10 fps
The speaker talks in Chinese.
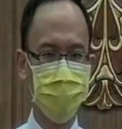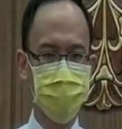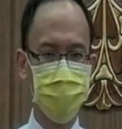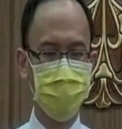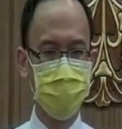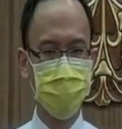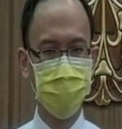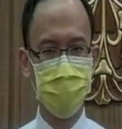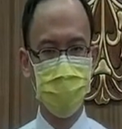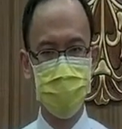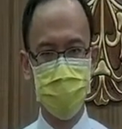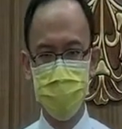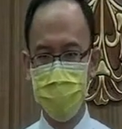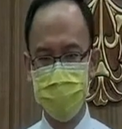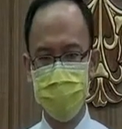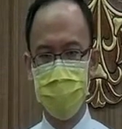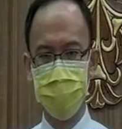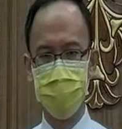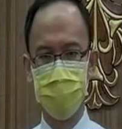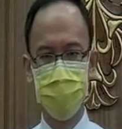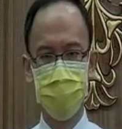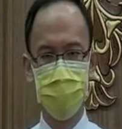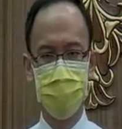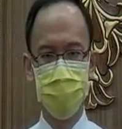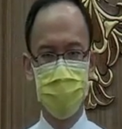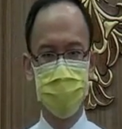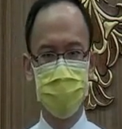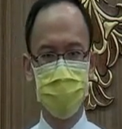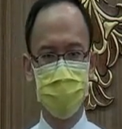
之后看到了人为之乱，又看